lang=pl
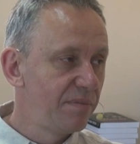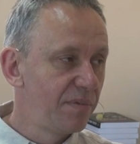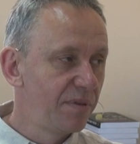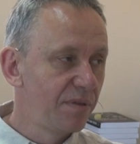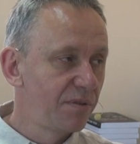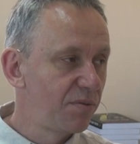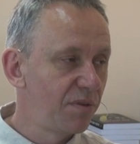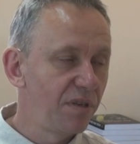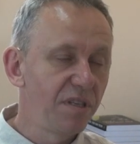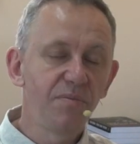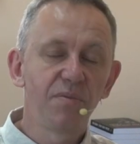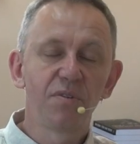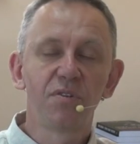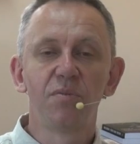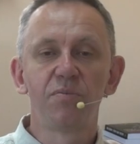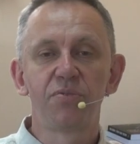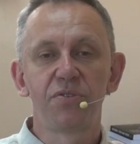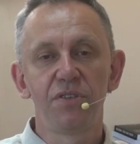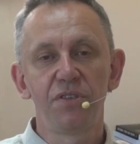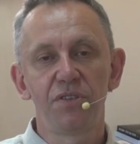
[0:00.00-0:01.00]
e, które nie
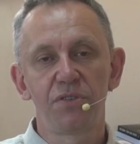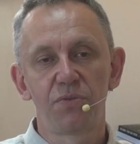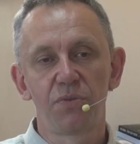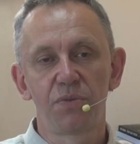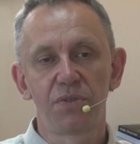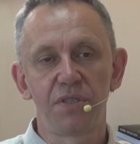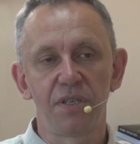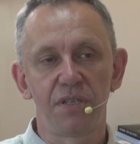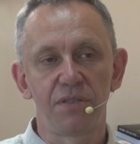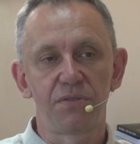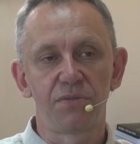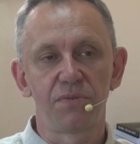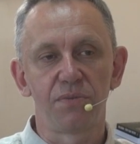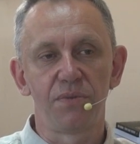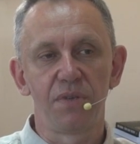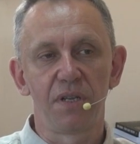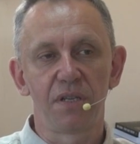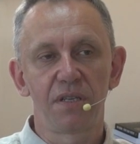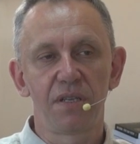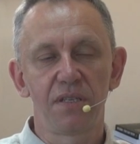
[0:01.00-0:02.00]
mogą przynieść
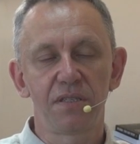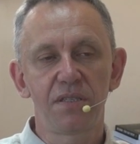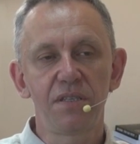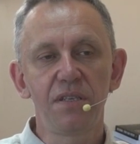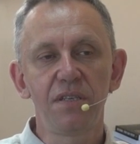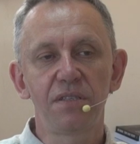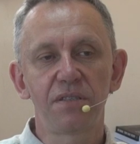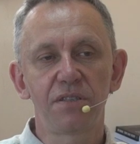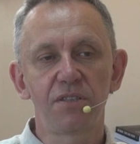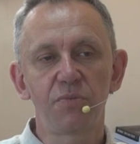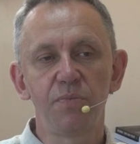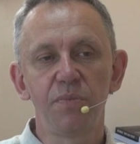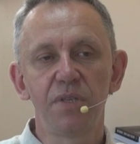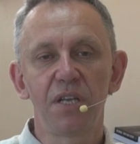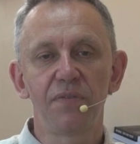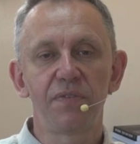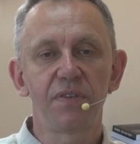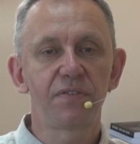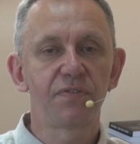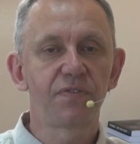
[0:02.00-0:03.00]
sukcesu, natomiast nie jesteśmy
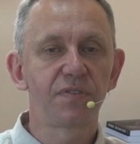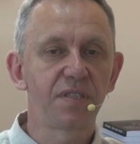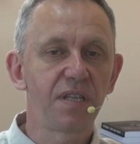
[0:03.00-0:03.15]
nawet w